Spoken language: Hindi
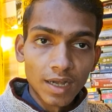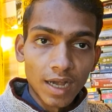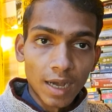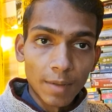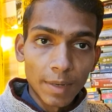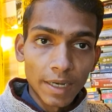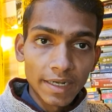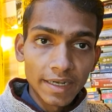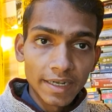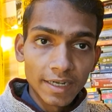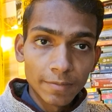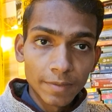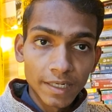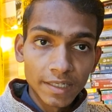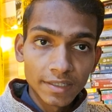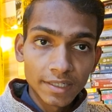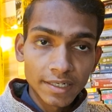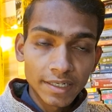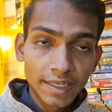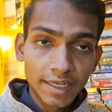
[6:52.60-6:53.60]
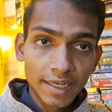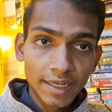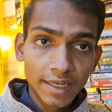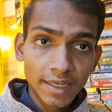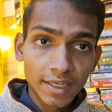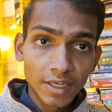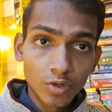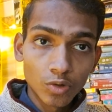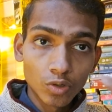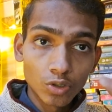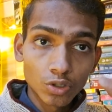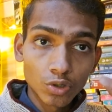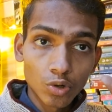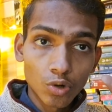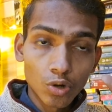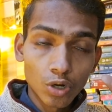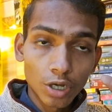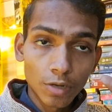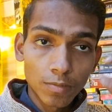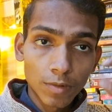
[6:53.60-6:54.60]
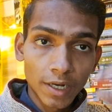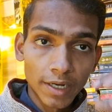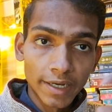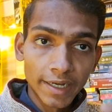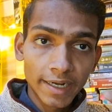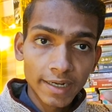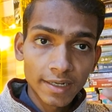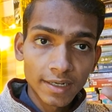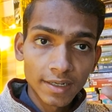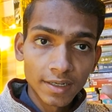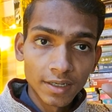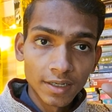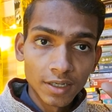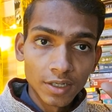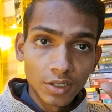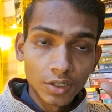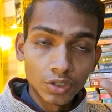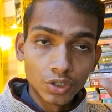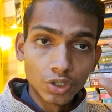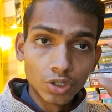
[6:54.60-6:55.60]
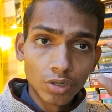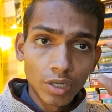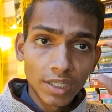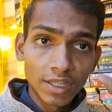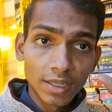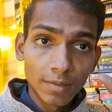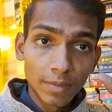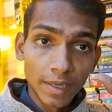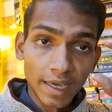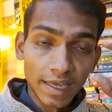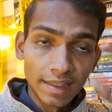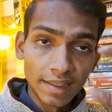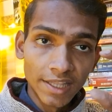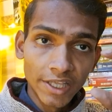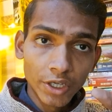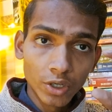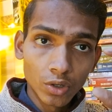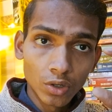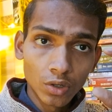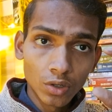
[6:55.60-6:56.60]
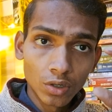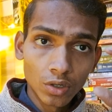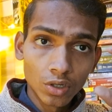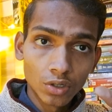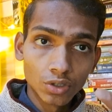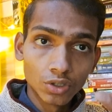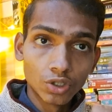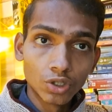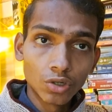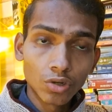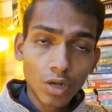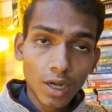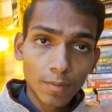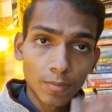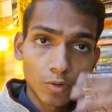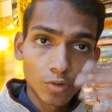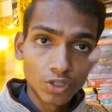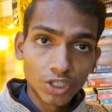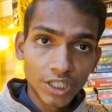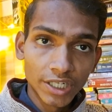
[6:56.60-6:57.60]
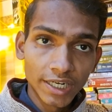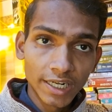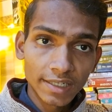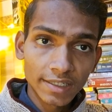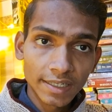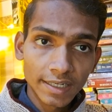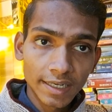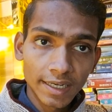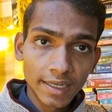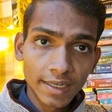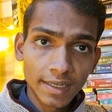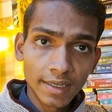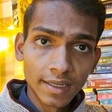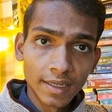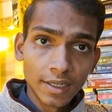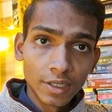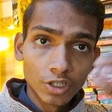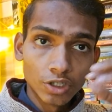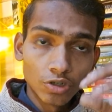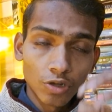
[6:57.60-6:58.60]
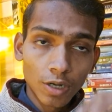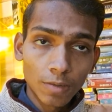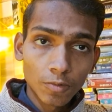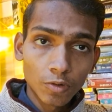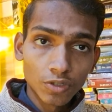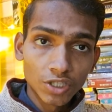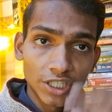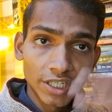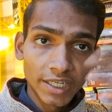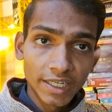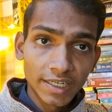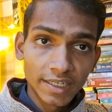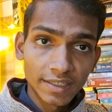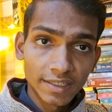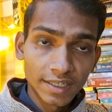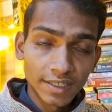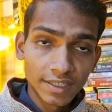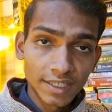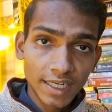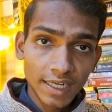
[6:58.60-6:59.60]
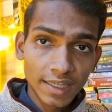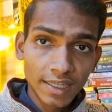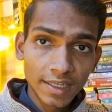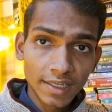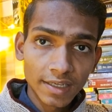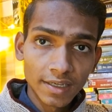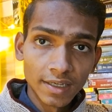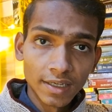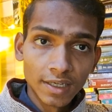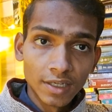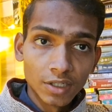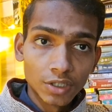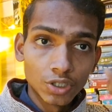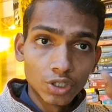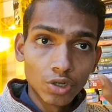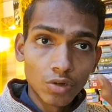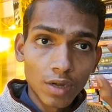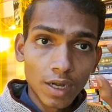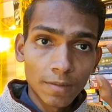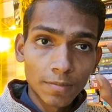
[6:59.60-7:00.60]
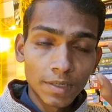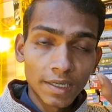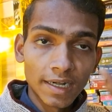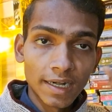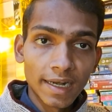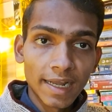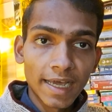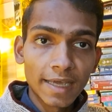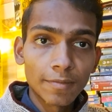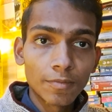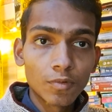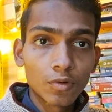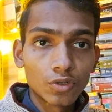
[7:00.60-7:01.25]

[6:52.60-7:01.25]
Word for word: हमारी डिफिनीसन क्या है कि कुछ कोड ऑफ कंडक्ट जो एकदम हेल्दी हो जो आपको जीना सिखाएं जो आपको जीने की शिक्षा दें जो आपकी लाइफ